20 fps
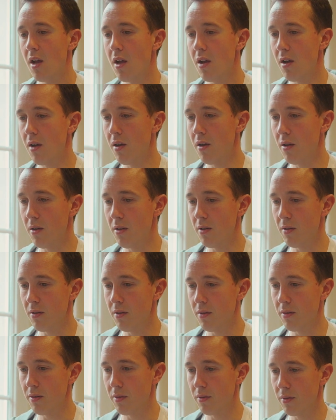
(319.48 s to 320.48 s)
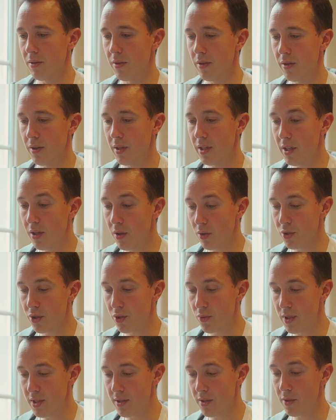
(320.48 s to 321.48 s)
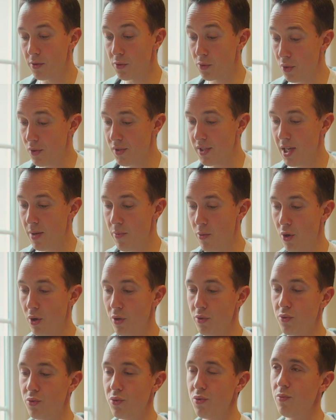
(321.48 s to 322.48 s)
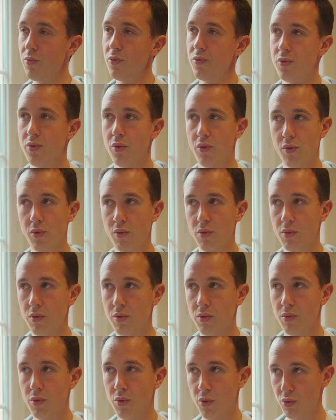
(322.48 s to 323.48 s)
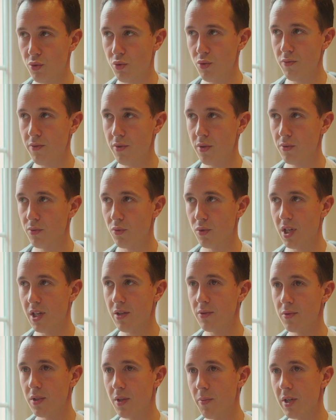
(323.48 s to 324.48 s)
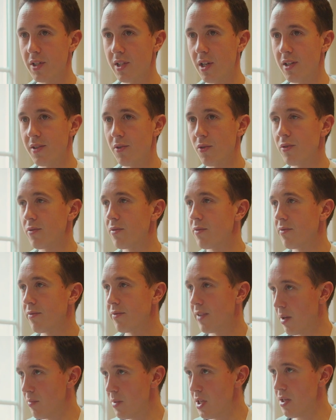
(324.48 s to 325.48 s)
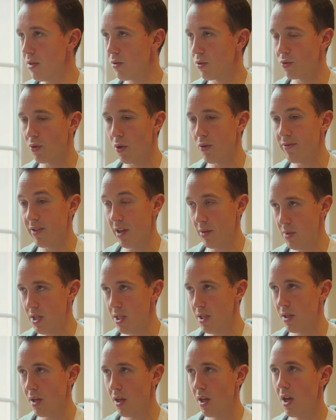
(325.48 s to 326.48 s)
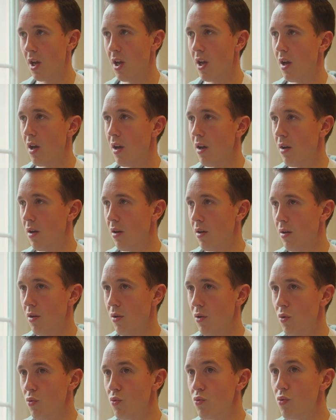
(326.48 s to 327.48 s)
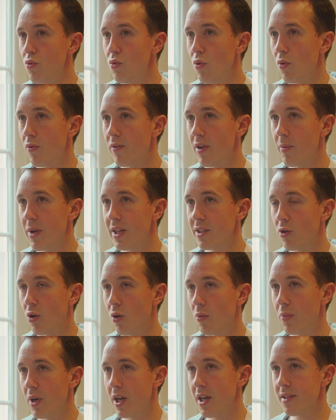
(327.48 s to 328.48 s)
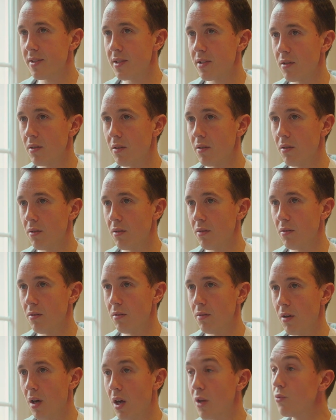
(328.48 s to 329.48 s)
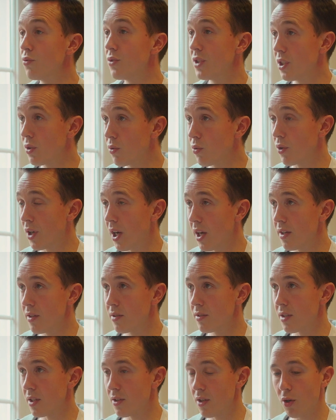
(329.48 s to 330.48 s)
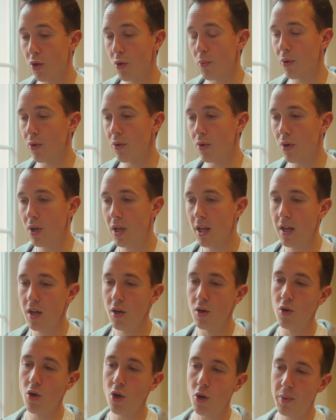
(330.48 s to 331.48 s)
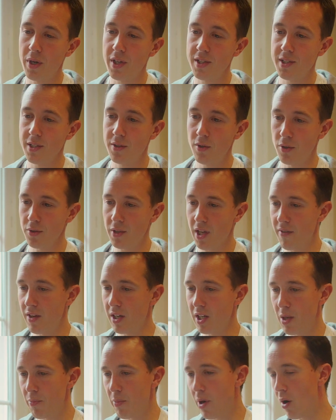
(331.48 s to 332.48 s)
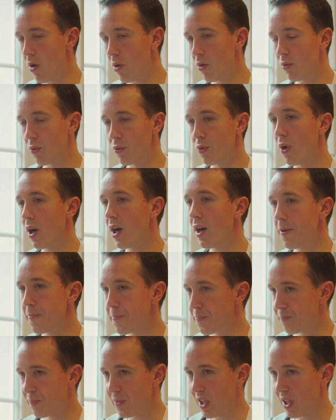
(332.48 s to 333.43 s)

et ensuite, deuxième heure, tout le monde se retrouve. Donc là, on appelle ça la séance famille, le temps famille, où on va mettre en place un outil concret. C'est-à-dire que pendant l'heure précédente, avec les parents, on on aura